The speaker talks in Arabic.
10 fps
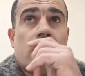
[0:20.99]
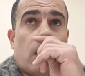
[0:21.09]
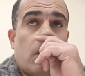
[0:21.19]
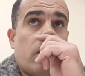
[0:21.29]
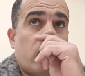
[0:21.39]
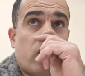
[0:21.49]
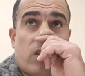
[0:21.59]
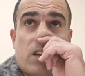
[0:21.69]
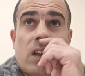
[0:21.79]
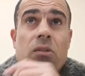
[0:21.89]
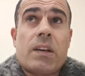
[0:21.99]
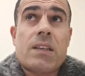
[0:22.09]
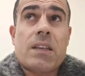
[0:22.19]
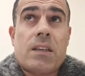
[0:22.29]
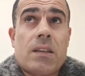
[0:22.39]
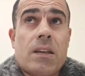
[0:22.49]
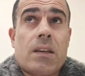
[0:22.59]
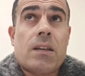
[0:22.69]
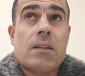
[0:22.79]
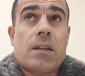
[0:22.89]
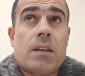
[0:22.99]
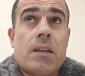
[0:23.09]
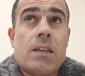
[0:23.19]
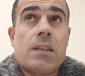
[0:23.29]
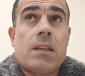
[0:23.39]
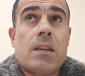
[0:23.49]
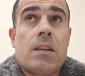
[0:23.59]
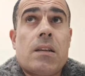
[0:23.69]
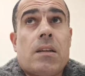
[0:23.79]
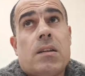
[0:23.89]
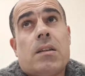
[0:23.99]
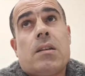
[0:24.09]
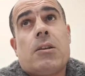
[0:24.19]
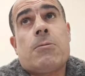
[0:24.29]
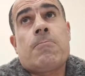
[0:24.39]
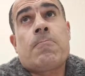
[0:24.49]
تقريبا في الشرقية أو حاجة زي كده كان نزل آه،